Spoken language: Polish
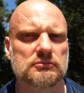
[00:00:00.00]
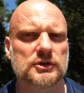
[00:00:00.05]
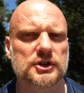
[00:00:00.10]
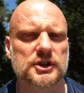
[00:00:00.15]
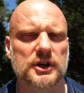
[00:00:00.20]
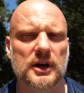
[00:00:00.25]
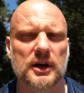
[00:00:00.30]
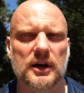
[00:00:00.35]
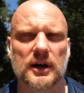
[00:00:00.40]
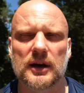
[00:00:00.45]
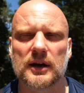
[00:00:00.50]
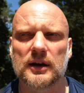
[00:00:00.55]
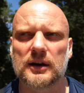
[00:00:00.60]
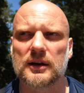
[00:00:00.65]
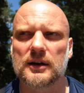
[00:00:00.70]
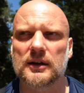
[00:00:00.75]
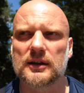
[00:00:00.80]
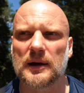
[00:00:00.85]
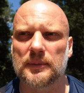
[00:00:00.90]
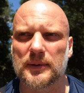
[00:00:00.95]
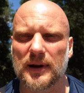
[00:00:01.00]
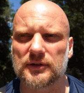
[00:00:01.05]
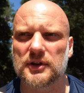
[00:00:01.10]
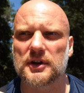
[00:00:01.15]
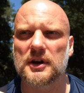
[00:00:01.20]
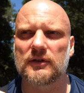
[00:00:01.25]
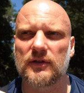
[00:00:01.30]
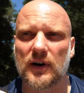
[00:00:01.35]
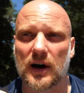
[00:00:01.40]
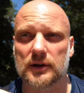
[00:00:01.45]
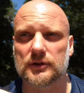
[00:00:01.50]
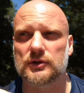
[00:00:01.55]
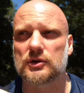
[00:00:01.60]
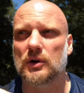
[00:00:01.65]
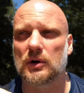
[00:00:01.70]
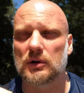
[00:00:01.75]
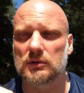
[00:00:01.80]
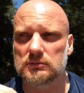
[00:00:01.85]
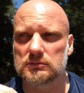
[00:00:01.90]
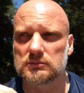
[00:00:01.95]
że naprawdę nie
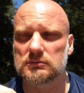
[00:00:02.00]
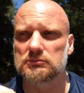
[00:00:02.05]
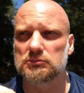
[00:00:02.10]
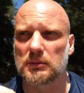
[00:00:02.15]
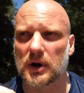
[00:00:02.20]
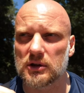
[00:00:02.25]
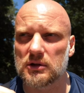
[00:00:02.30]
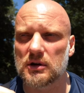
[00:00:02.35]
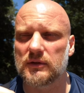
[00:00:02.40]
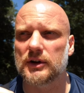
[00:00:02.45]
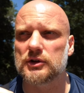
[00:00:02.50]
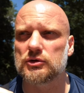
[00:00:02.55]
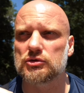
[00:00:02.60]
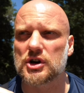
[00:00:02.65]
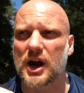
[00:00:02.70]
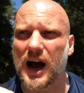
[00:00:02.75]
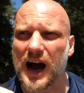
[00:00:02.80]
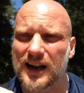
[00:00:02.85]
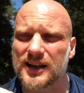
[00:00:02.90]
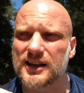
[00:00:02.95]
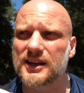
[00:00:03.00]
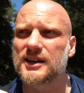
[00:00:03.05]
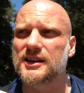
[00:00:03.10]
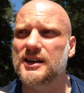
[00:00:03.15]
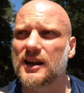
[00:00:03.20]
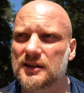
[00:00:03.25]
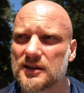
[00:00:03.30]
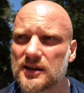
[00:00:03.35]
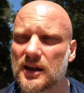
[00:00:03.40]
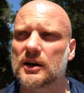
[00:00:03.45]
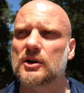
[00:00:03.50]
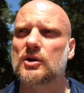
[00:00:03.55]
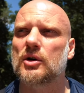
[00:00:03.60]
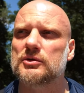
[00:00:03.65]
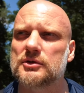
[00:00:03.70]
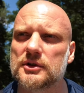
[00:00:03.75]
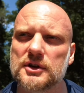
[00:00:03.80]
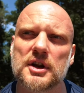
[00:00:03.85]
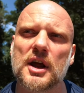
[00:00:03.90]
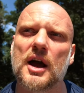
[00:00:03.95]
warto marnować już ani jednego
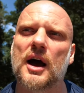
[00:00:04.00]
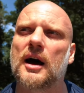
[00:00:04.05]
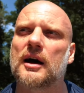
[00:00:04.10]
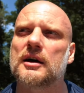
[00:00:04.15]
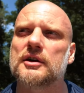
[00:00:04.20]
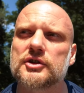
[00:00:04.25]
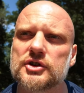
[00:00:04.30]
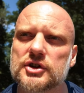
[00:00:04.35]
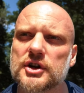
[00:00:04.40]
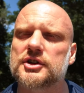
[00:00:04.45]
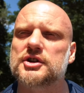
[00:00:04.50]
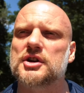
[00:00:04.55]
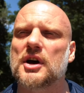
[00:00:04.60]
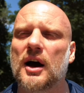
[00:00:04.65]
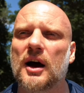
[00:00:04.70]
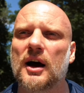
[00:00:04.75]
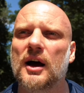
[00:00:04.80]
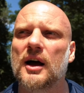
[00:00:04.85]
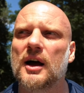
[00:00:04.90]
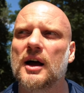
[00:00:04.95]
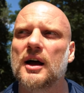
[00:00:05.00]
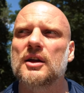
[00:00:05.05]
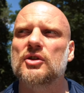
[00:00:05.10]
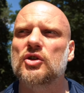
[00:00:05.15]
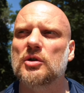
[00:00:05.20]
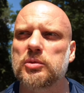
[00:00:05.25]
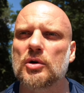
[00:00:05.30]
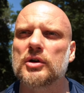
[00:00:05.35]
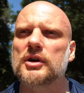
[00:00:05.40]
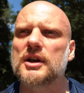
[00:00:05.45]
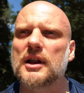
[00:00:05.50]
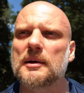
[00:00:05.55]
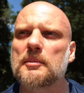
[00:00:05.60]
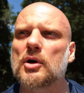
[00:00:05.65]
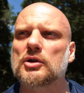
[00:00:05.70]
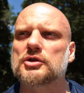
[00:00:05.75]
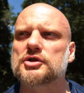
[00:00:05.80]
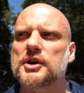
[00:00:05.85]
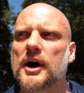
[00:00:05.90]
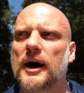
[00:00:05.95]
dnia życia, no bo ile
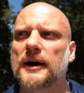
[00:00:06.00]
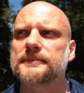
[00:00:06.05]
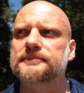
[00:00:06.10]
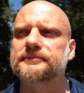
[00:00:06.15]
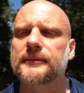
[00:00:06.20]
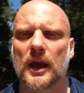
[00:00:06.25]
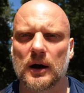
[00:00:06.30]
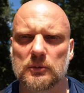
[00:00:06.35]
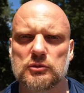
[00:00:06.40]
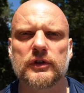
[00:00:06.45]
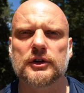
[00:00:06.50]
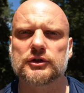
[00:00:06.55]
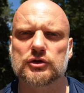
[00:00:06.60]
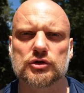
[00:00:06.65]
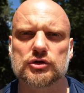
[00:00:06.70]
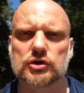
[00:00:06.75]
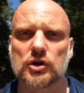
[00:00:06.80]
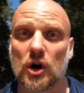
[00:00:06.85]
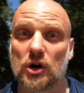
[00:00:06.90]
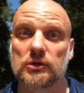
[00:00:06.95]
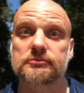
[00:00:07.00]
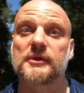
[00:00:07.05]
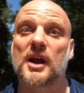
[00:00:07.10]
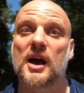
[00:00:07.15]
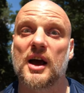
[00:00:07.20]
można. Mówiąc krótko,